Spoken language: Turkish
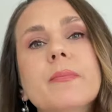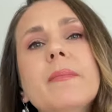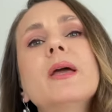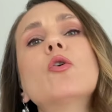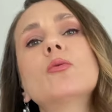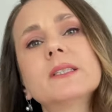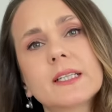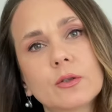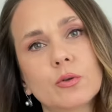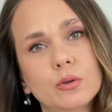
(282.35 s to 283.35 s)
Bebeği
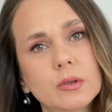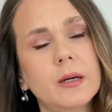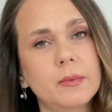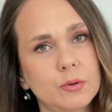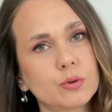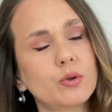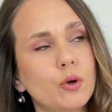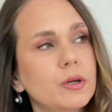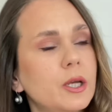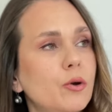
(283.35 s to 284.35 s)
olmasa da olur ama onun
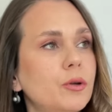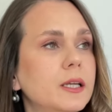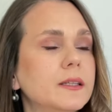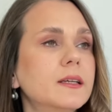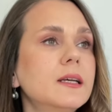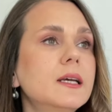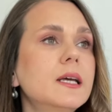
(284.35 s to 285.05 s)
örneği öyleydi.